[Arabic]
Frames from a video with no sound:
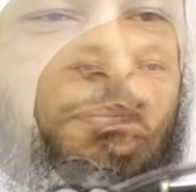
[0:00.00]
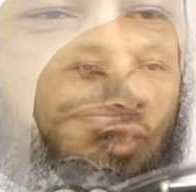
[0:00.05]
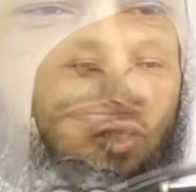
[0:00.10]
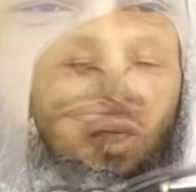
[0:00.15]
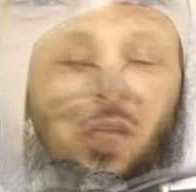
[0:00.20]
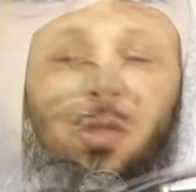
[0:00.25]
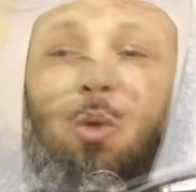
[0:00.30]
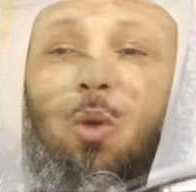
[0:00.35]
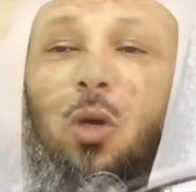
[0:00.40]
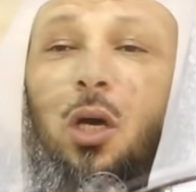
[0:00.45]

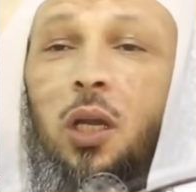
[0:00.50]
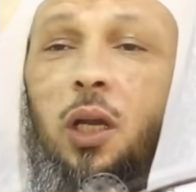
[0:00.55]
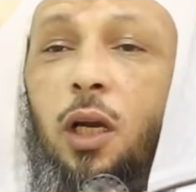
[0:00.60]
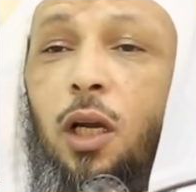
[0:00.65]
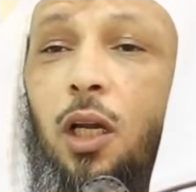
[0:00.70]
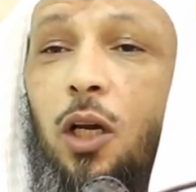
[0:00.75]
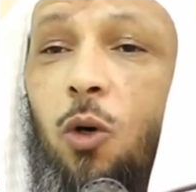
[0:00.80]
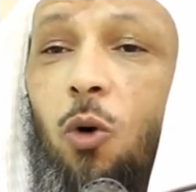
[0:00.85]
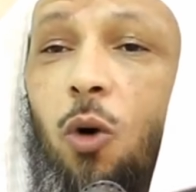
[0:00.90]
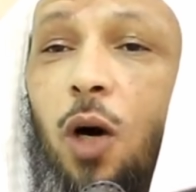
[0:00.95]

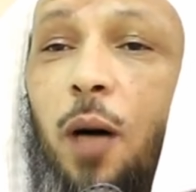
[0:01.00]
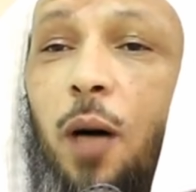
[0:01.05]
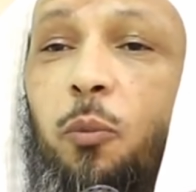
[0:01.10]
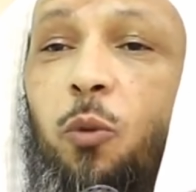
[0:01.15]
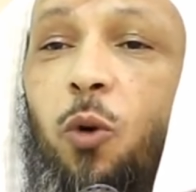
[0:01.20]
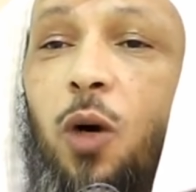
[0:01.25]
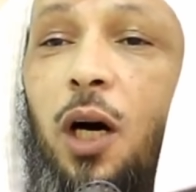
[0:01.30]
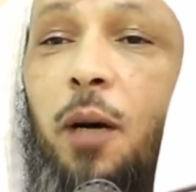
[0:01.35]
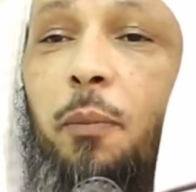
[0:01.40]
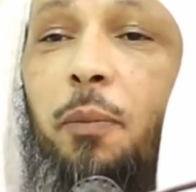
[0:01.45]
سيغلق
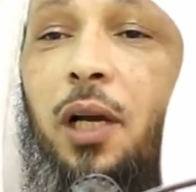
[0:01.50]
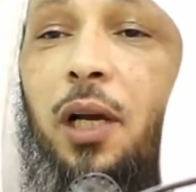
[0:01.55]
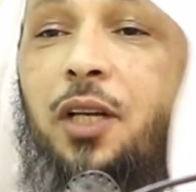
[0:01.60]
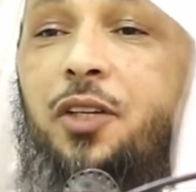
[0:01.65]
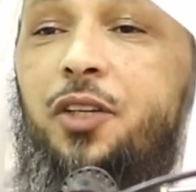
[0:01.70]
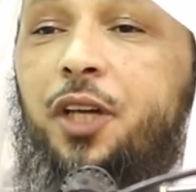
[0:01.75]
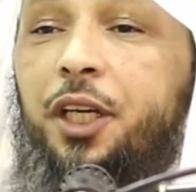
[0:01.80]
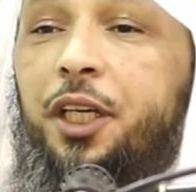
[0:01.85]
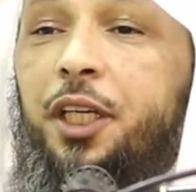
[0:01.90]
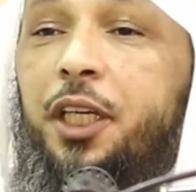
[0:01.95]
أبواب
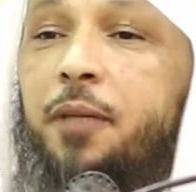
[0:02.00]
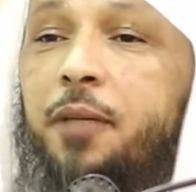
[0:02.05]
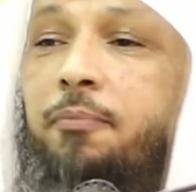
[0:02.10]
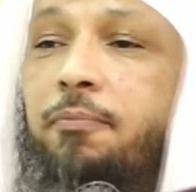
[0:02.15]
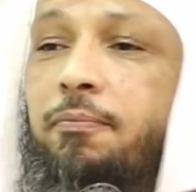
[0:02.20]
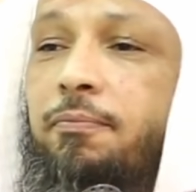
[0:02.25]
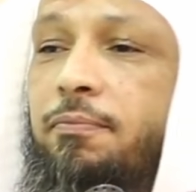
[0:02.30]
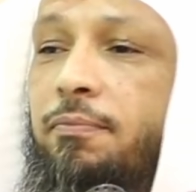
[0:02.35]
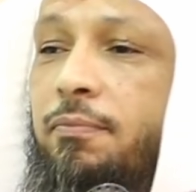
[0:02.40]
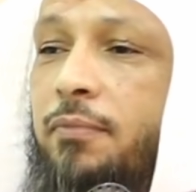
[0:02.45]

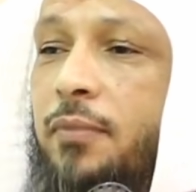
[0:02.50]
الجحيم